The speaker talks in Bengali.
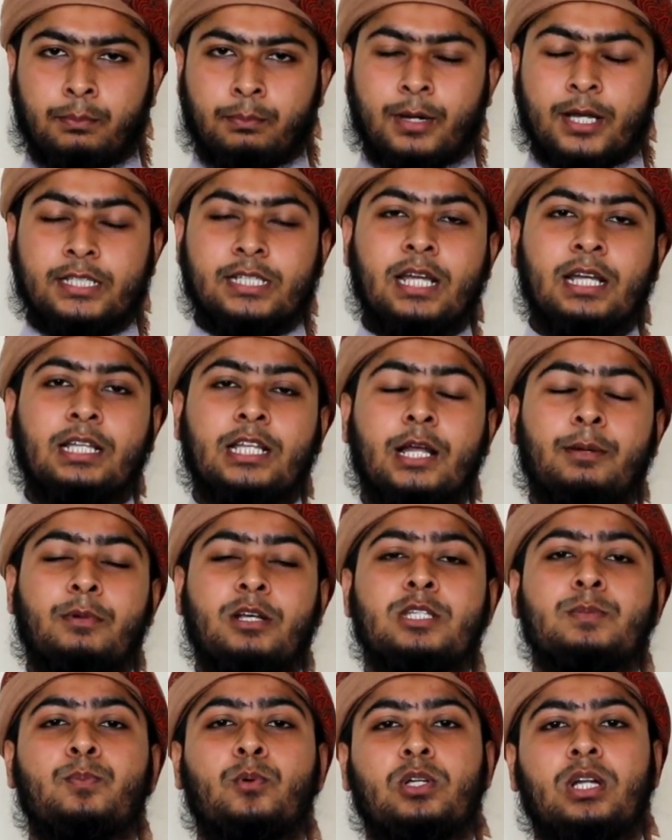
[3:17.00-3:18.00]
বাসায়
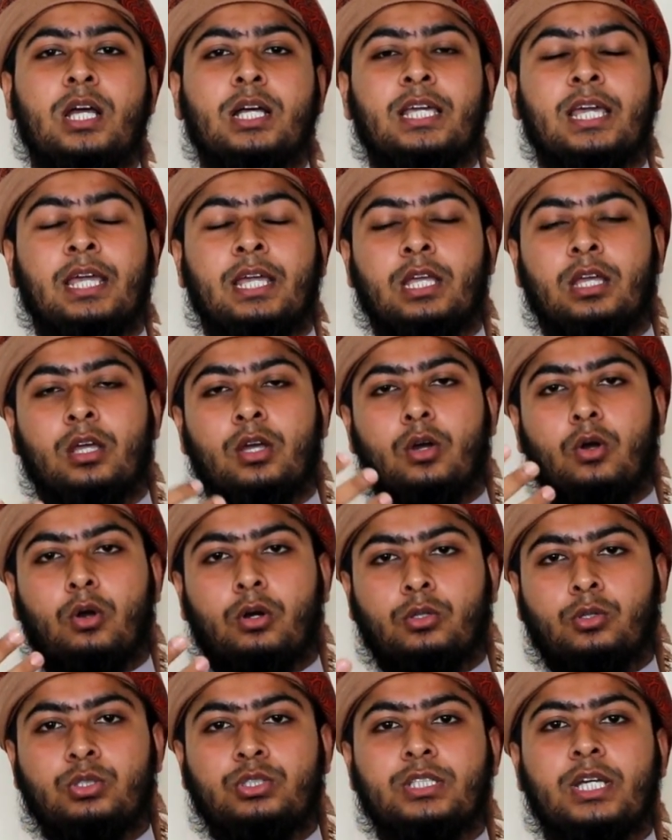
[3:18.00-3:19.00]
নামাজ পড়াকে
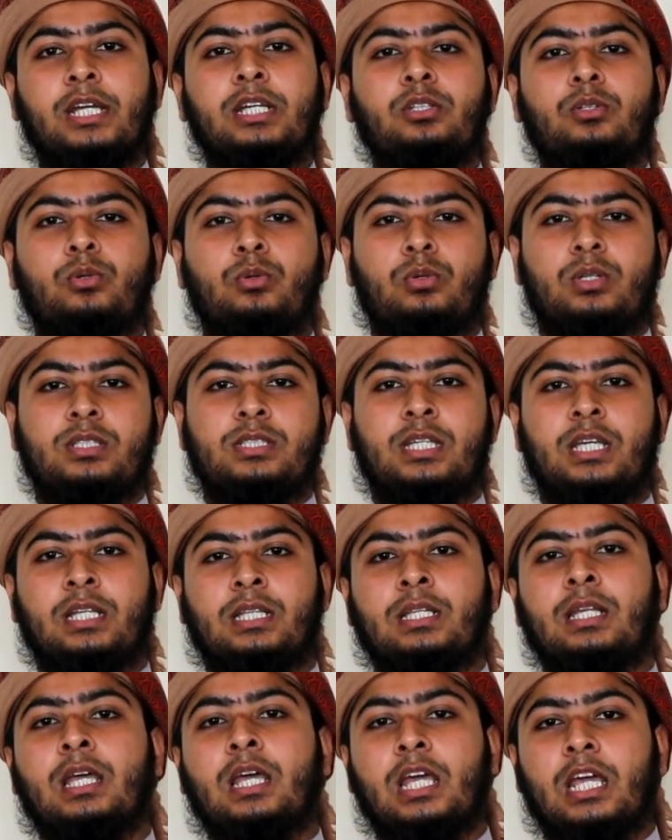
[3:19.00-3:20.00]
অনুৎসাহিত করেছেন
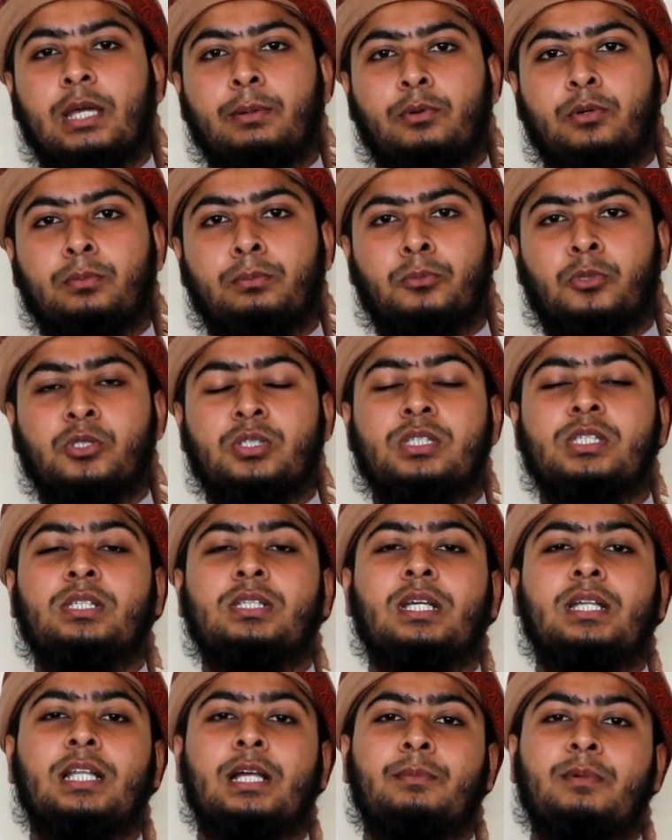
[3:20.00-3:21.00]
এবং
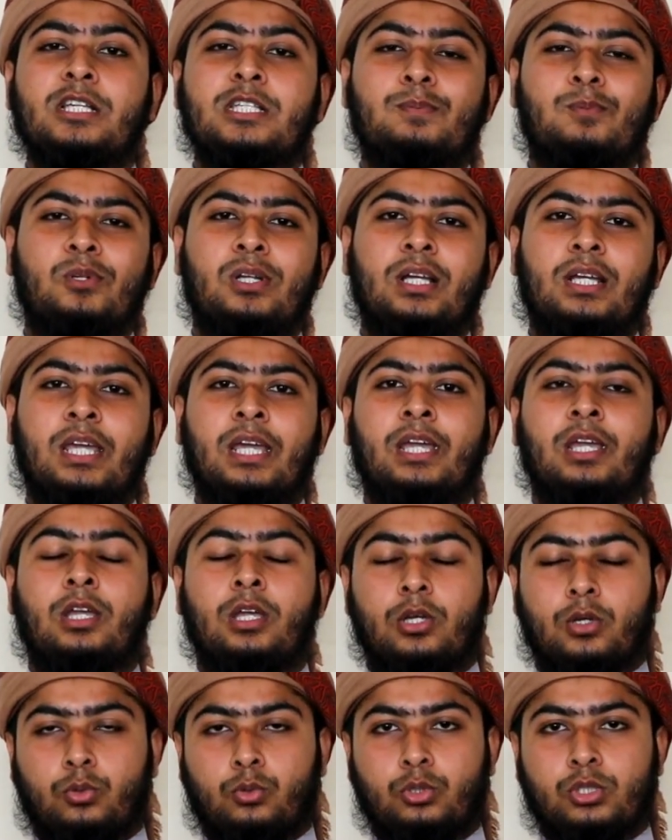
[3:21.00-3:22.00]
মসজিদে নামাজ পড়াকে
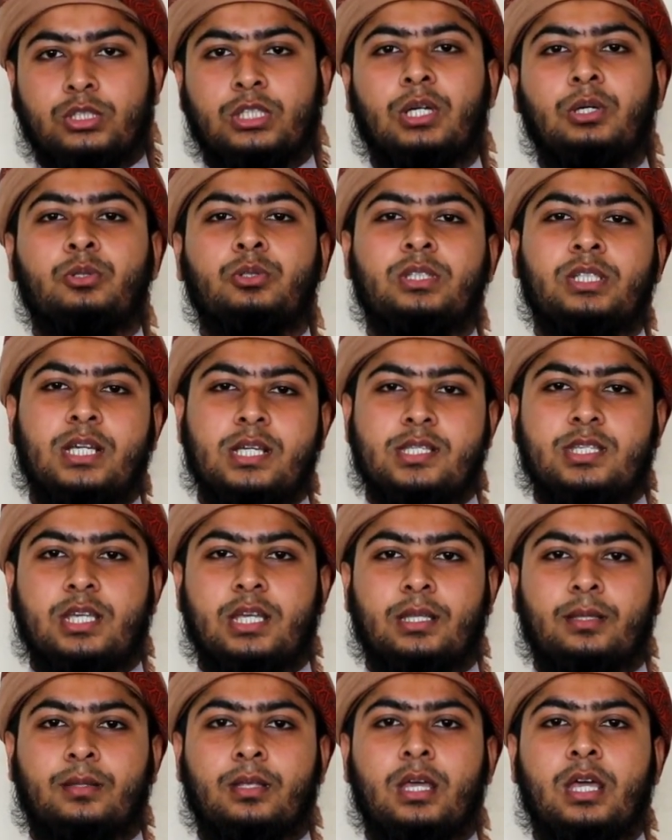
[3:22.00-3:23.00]
উৎসাহ
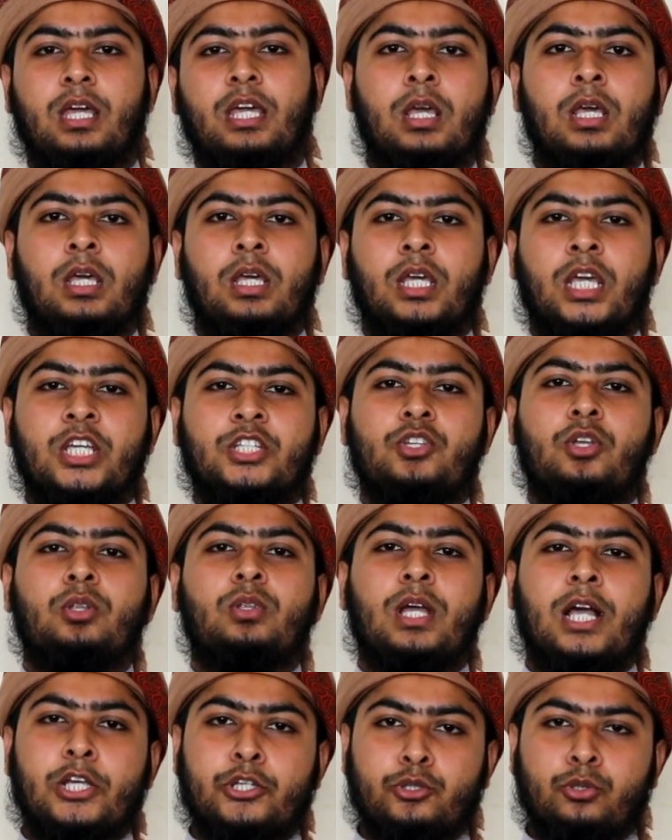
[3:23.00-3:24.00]
দিয়েছেন এজন্য
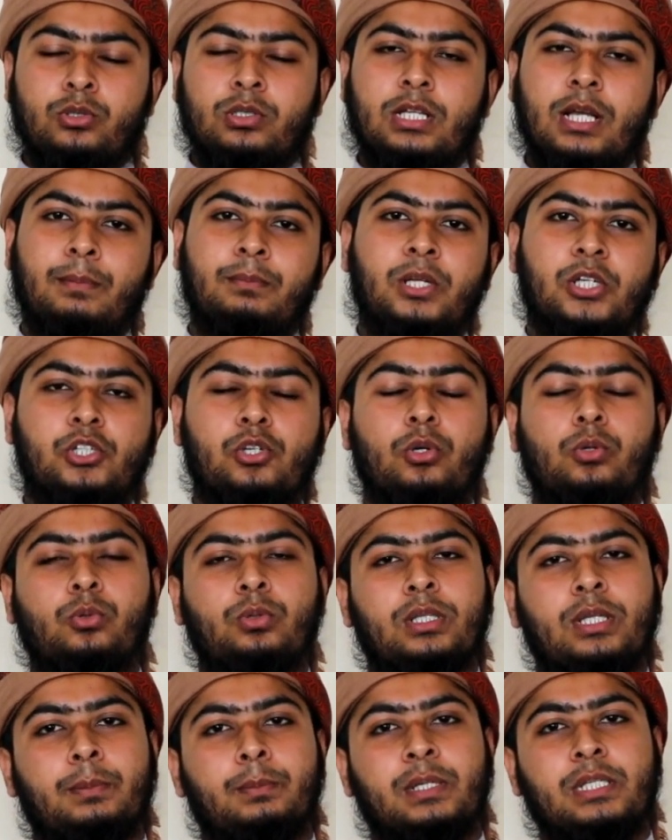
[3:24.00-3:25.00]
আসুন আমরা
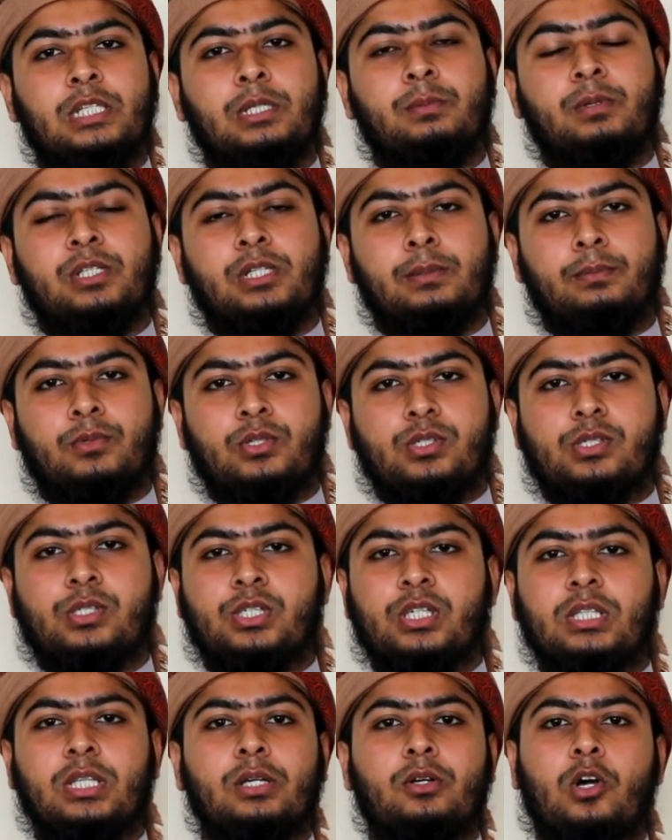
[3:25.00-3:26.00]
সকলে বেশি বেশি
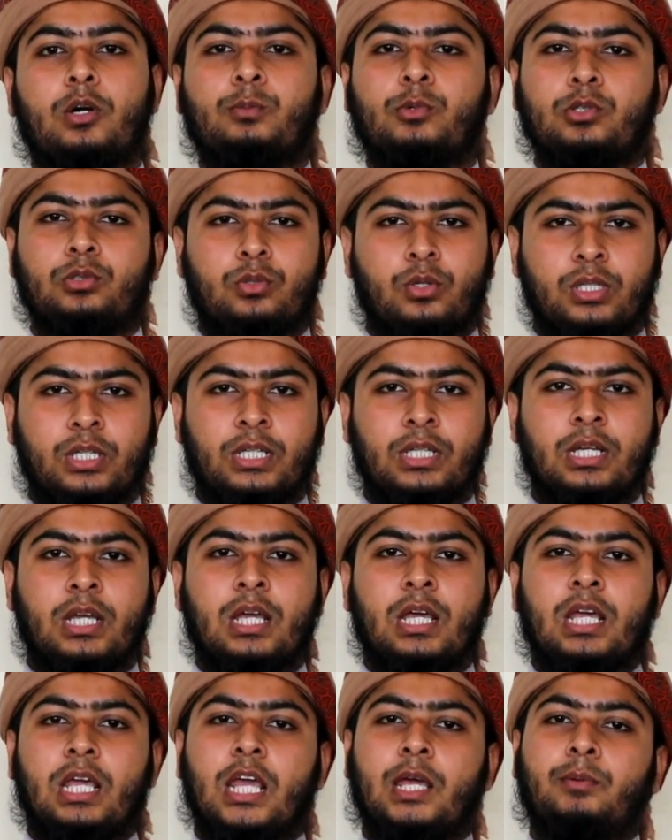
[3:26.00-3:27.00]
মসজিদে গমন করি
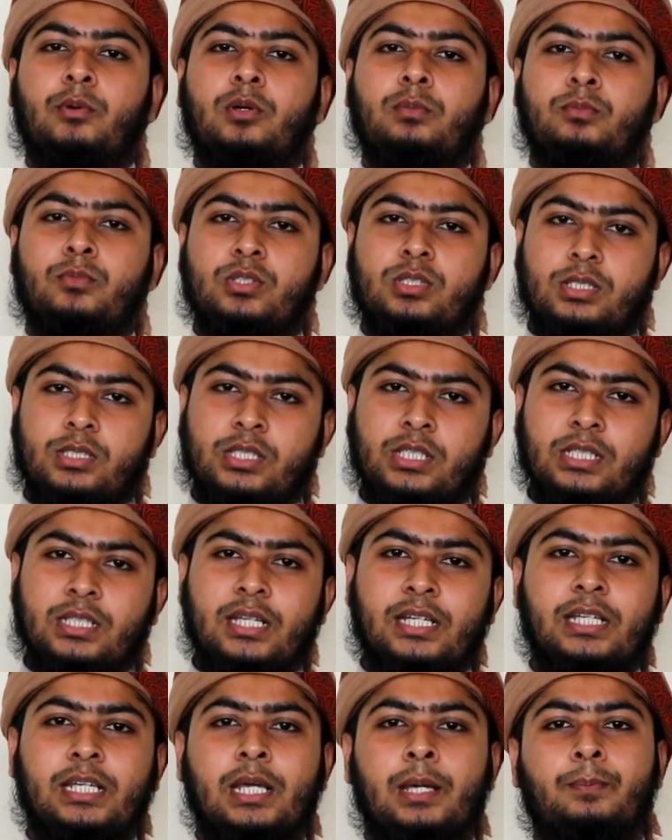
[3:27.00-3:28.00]
এবং
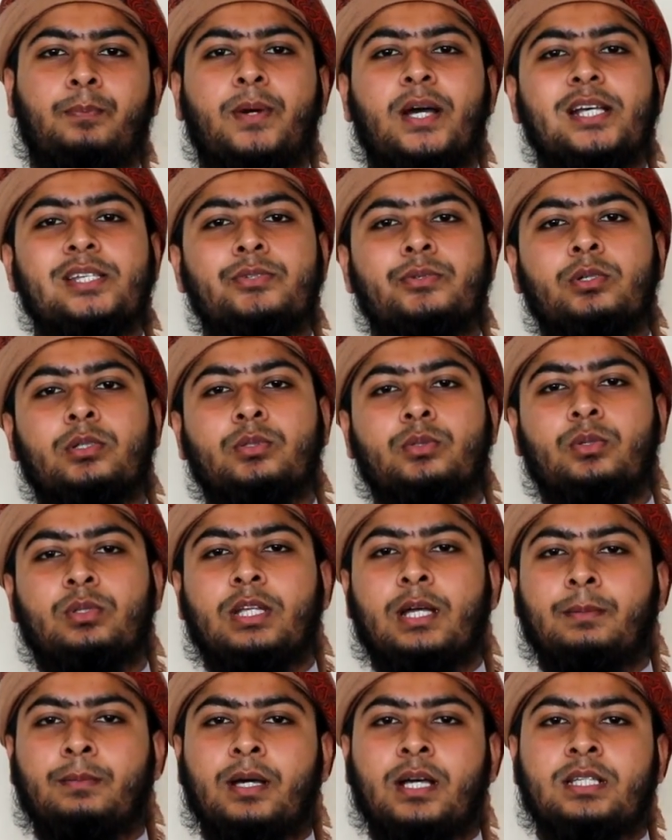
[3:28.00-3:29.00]
মসজিদে গিয়ে পাঁচ অক্ত
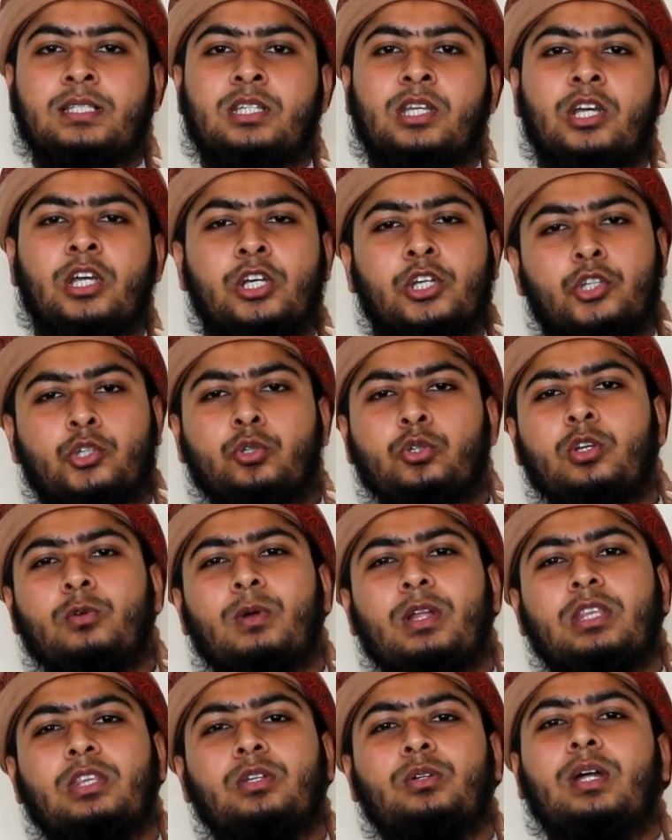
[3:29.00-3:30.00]
নামাজ
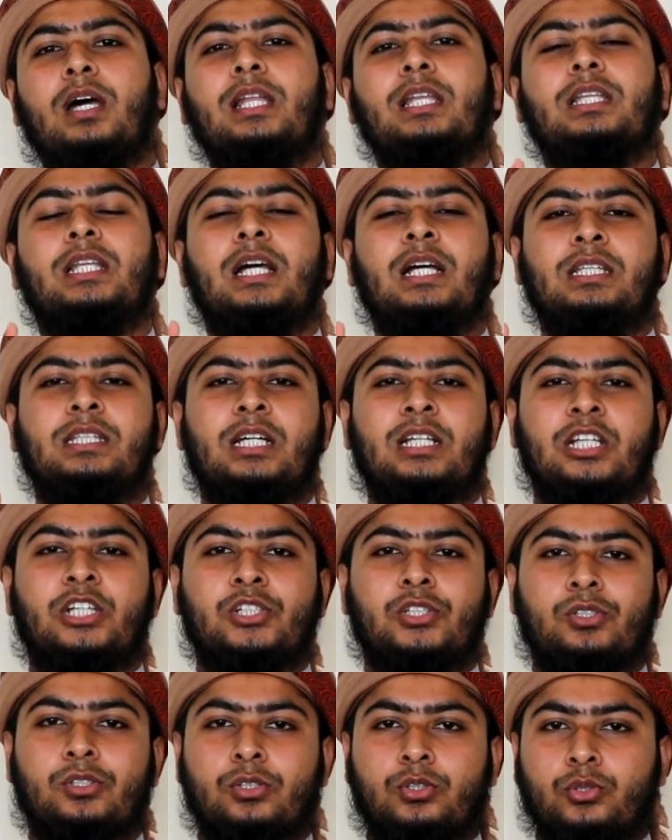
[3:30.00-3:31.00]
শুধুমাত্র আল্লাহ তালার
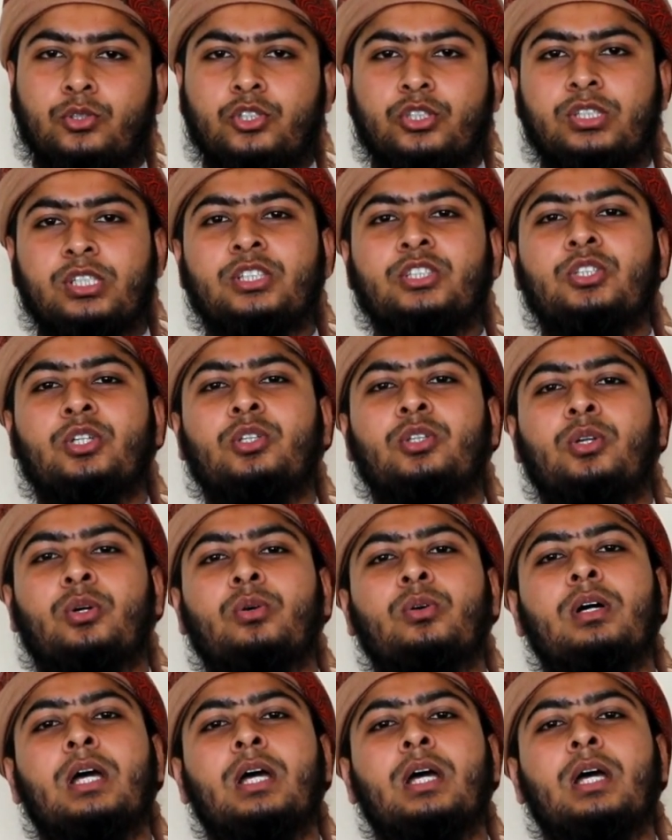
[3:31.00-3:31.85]
সন্তুষ্টির জন্য